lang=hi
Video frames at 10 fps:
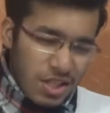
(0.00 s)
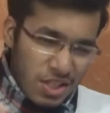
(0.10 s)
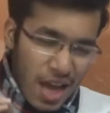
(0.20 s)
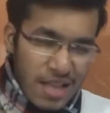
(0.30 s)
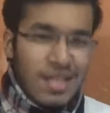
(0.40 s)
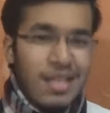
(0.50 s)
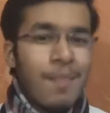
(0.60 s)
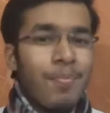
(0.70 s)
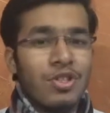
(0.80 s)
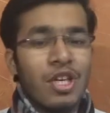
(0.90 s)
जैसे
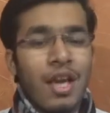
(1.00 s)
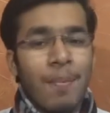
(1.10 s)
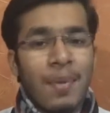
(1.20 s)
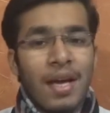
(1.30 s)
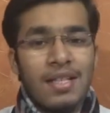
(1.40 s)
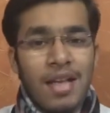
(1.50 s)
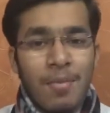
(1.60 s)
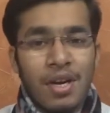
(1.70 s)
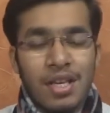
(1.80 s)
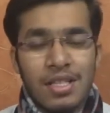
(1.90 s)
ये प्रोजेक्ट आपका
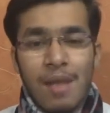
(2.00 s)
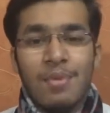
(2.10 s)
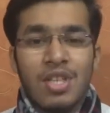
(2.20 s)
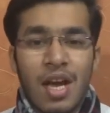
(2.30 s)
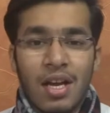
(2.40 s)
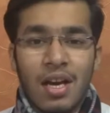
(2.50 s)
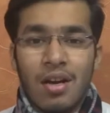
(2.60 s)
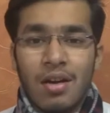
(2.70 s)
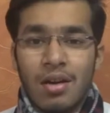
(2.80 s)
एग्जामिनर के सामने जाएगा ना